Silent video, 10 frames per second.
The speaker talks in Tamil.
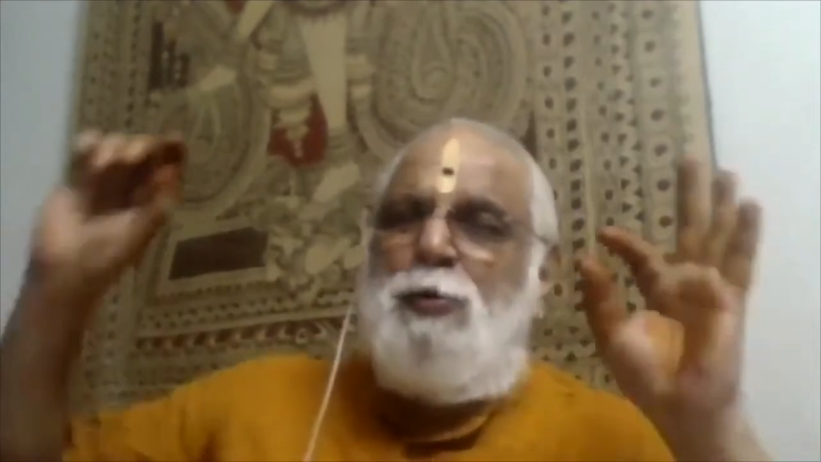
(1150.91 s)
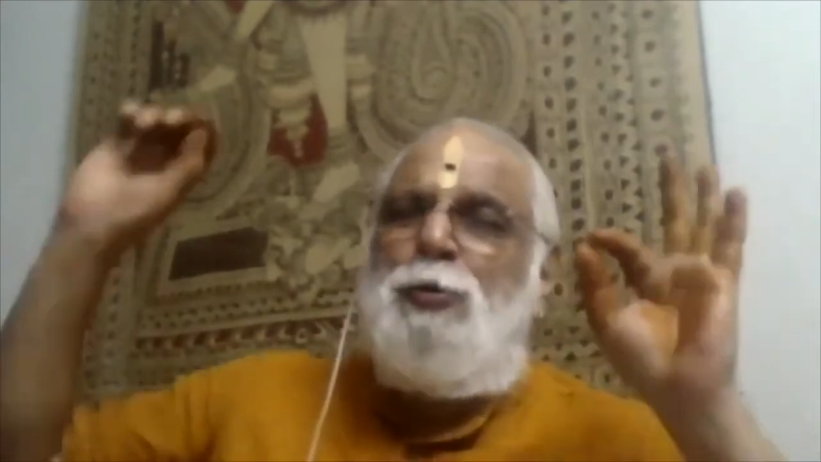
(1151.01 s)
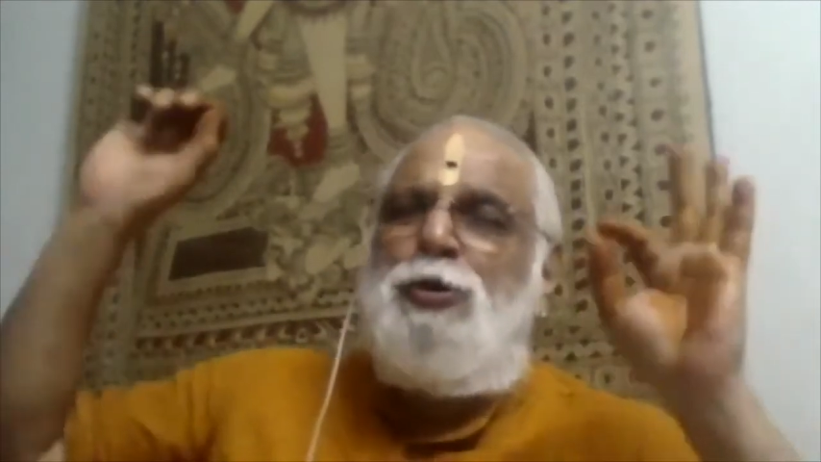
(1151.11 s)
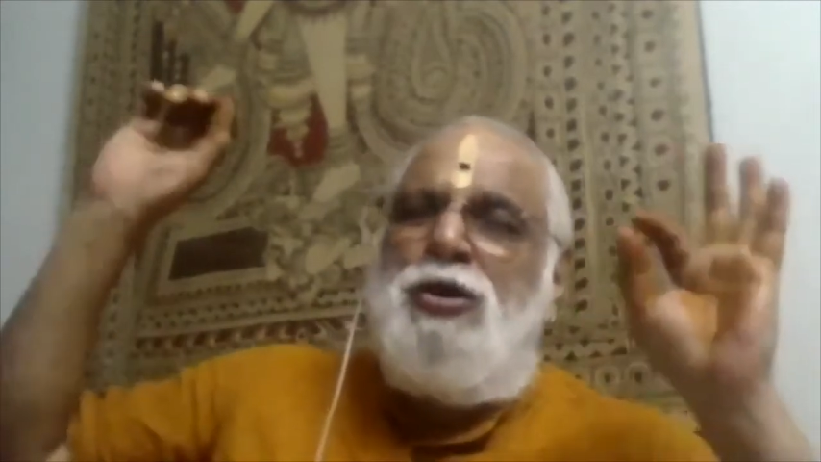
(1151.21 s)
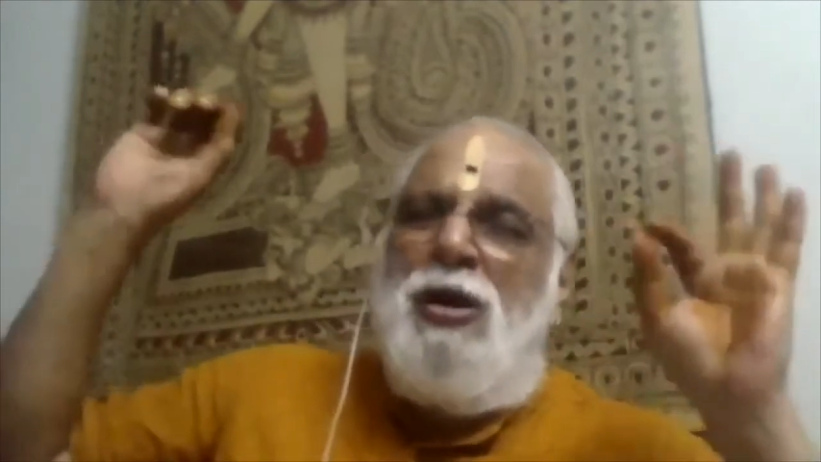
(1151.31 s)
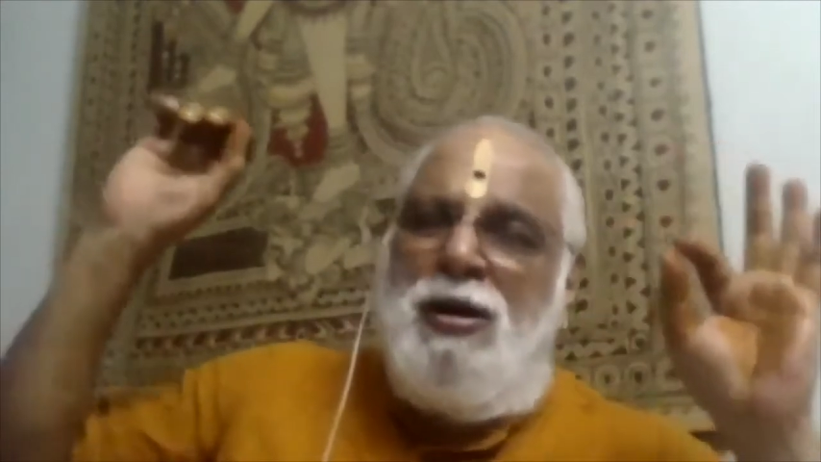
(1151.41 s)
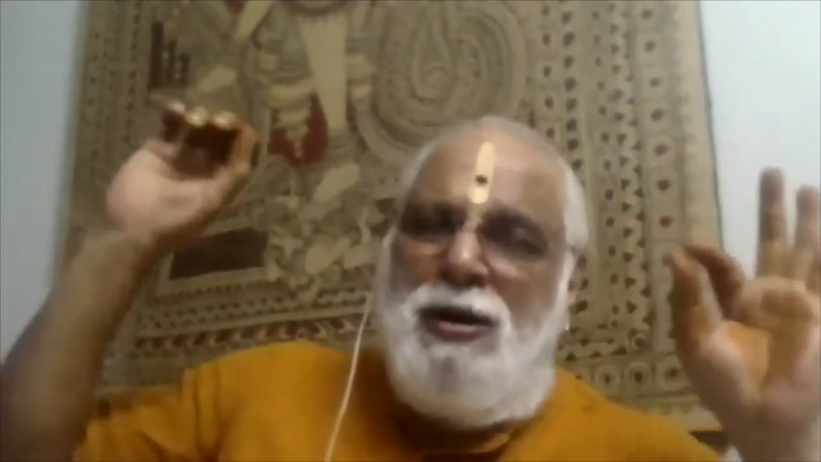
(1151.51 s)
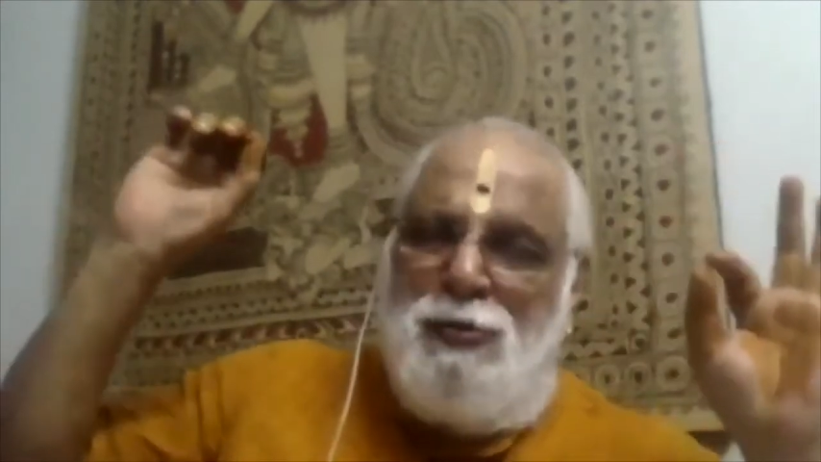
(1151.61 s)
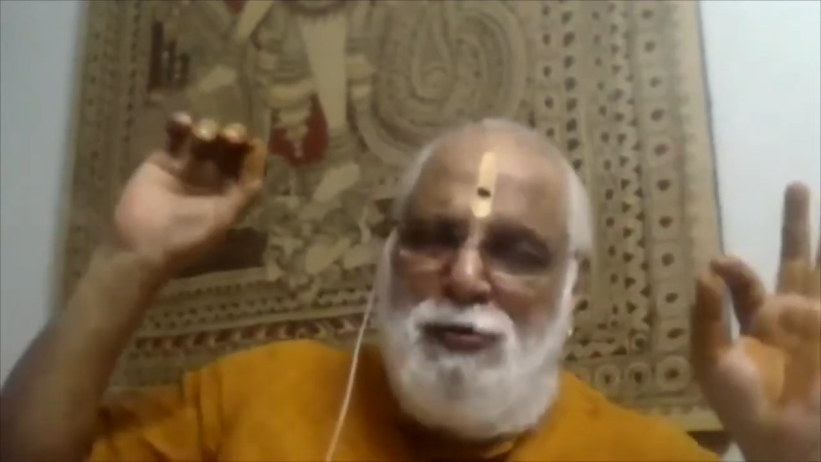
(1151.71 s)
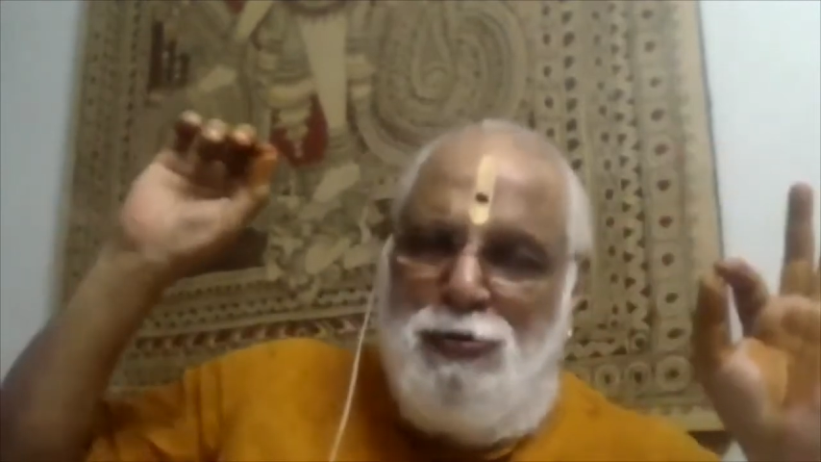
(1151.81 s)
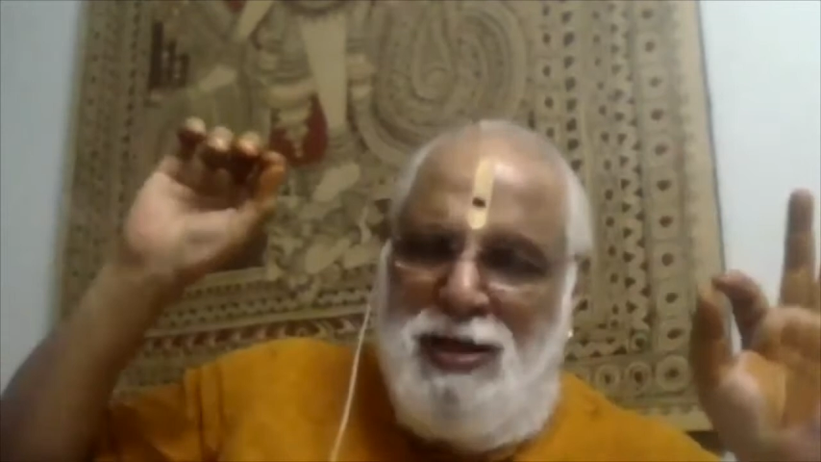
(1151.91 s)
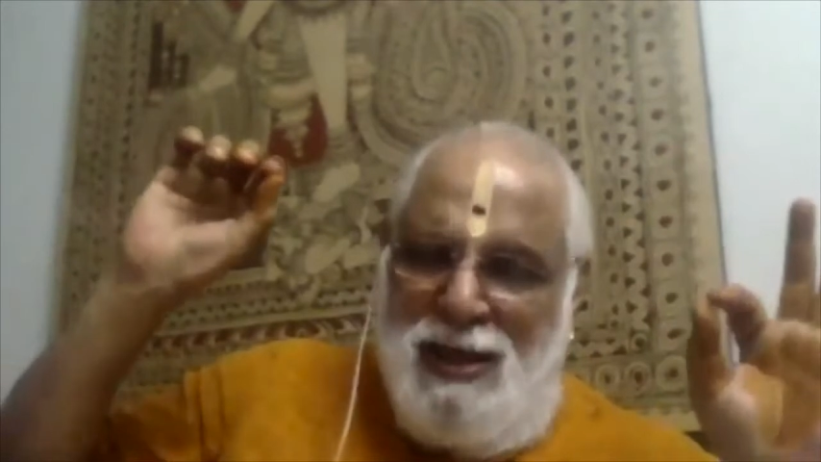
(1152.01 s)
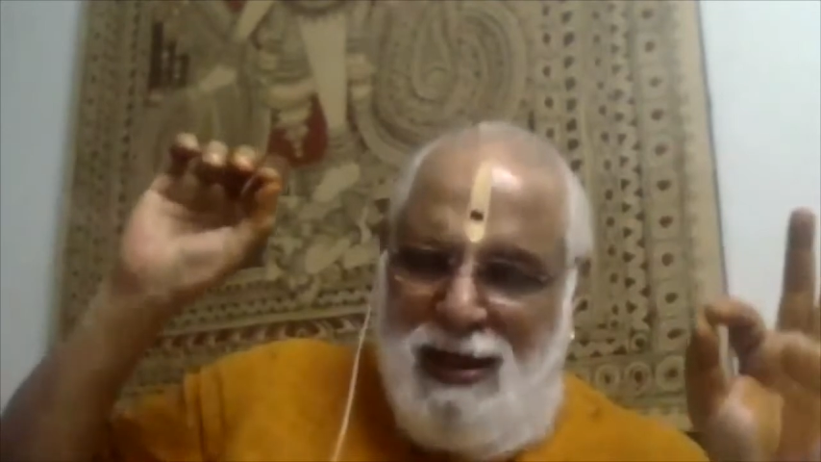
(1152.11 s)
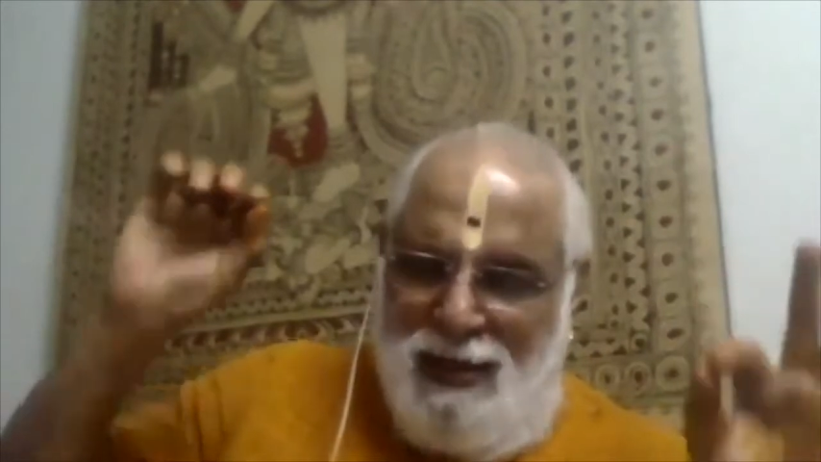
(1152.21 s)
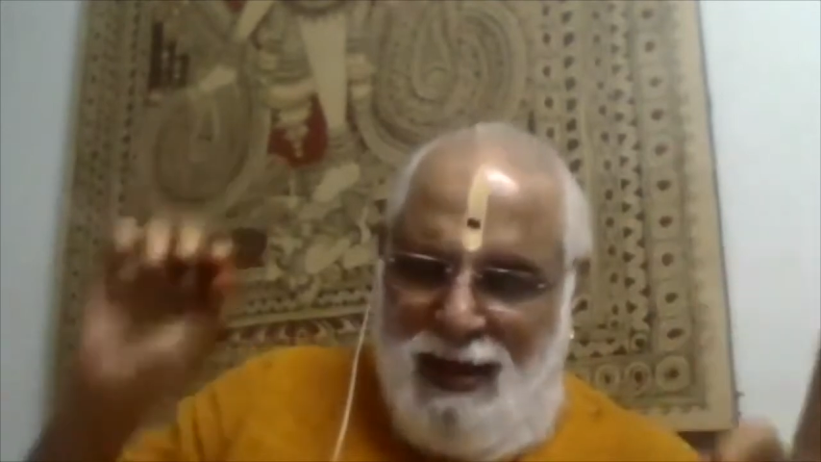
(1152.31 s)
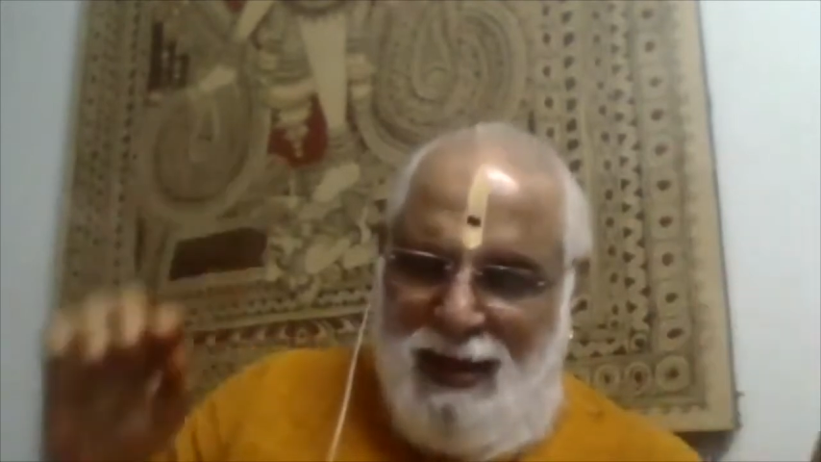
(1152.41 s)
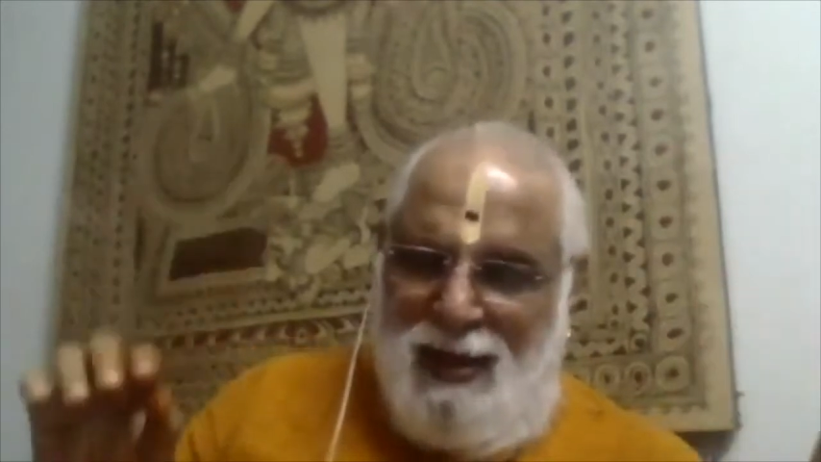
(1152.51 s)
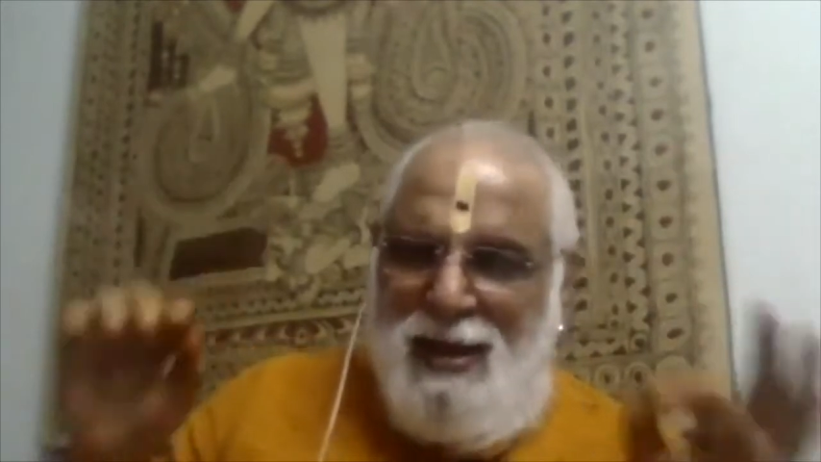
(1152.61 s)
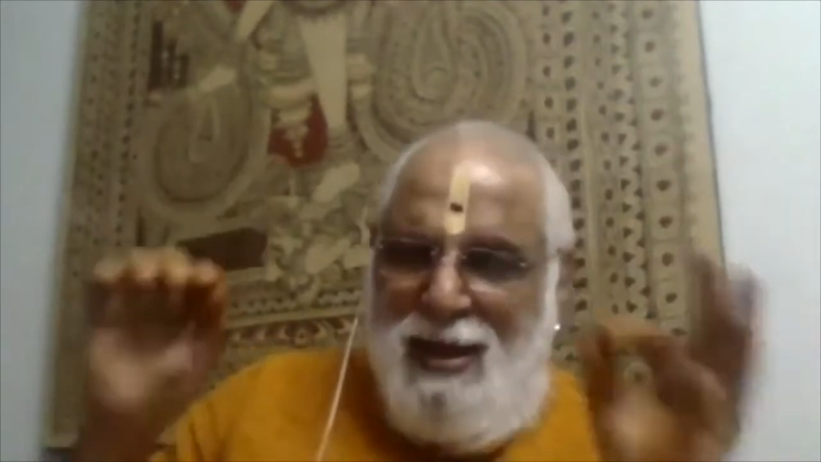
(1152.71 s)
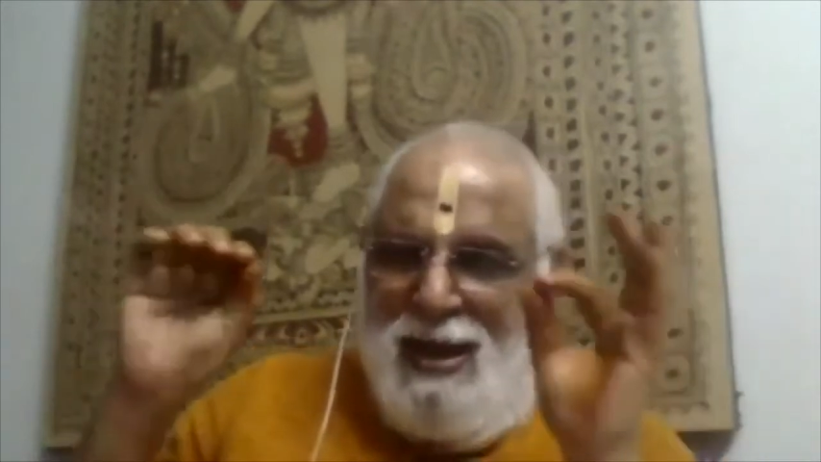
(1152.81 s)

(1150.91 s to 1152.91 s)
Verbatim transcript: கூத்தாடக்கூடிய நிலையில்